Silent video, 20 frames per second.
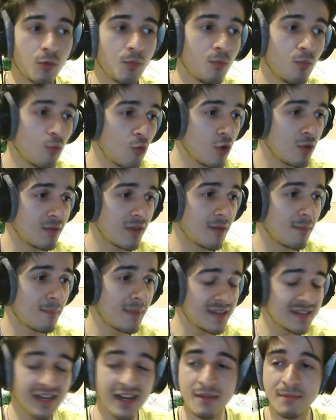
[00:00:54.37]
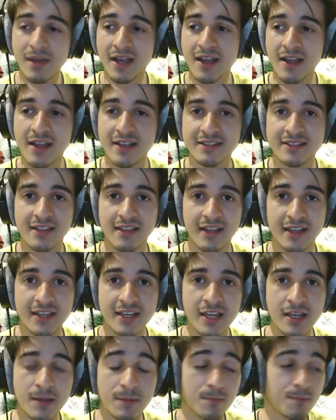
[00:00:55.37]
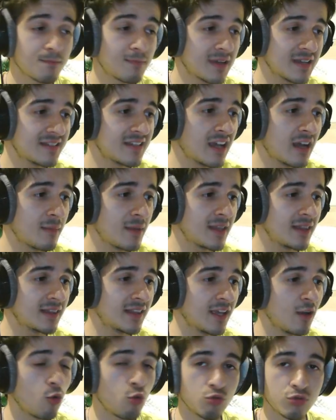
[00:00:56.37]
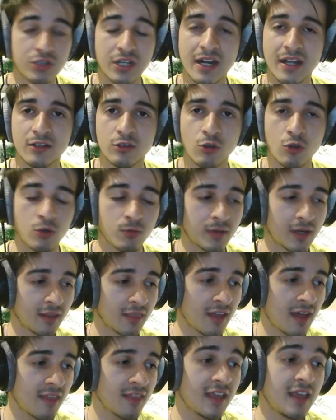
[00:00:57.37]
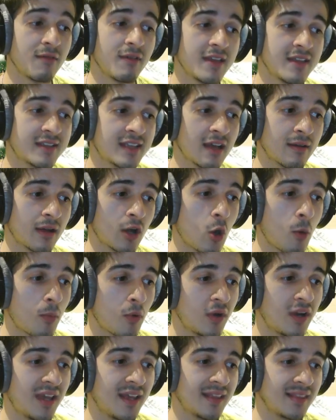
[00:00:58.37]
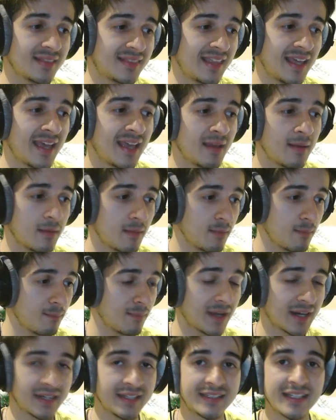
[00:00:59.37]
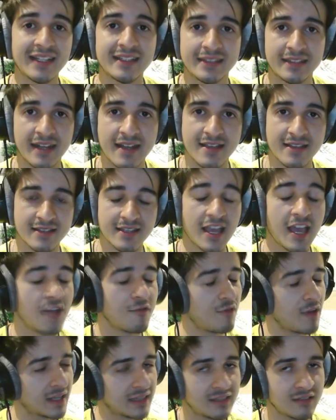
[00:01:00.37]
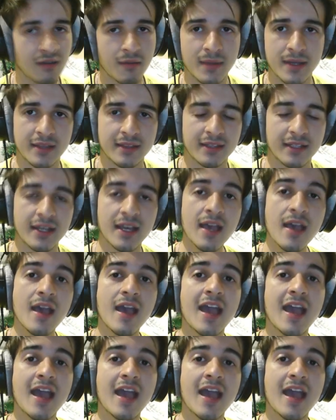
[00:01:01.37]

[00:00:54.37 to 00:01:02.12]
Muy bien, ¿veis la imagen esta de aquí? Básicamente un tractor, ¿verdad? Y veis que abajo pone de barrita 3, efectivamente.